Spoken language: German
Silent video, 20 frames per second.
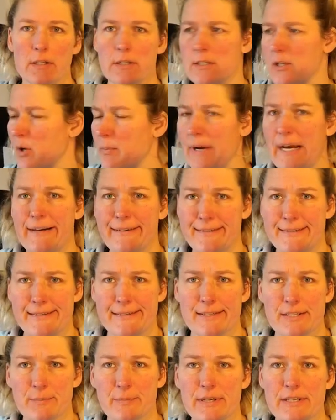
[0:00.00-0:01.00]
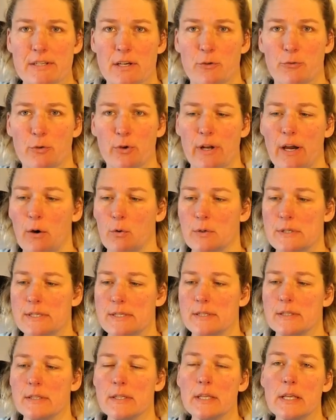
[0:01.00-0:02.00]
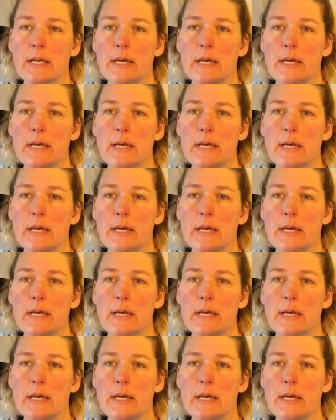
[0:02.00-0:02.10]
Ich glaube 8 cm von außen.